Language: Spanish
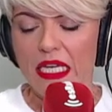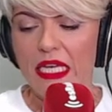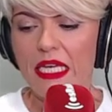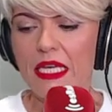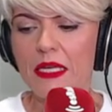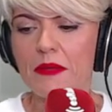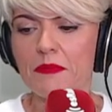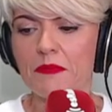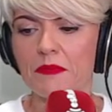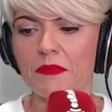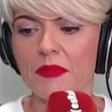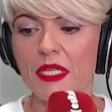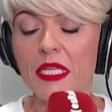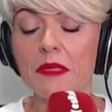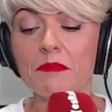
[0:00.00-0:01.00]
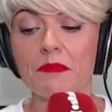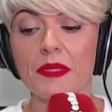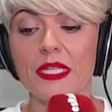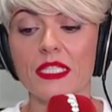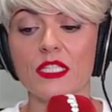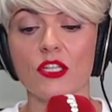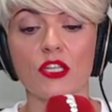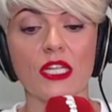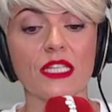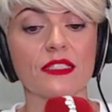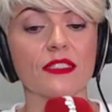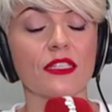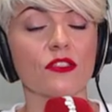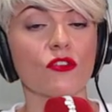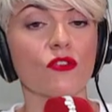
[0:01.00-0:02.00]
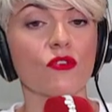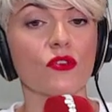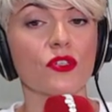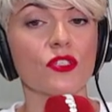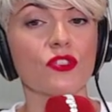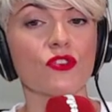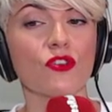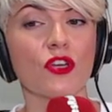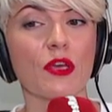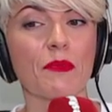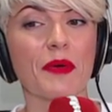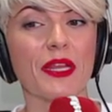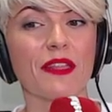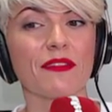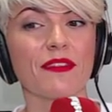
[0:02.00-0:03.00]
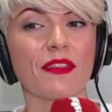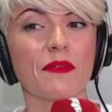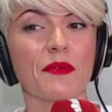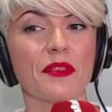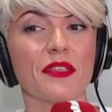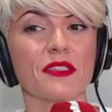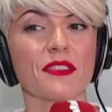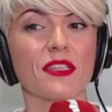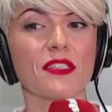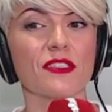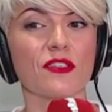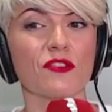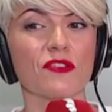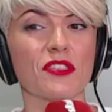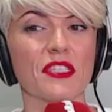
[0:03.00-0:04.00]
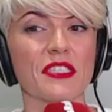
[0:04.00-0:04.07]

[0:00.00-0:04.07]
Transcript: Em, impresionante todo esto que parece a veces que nos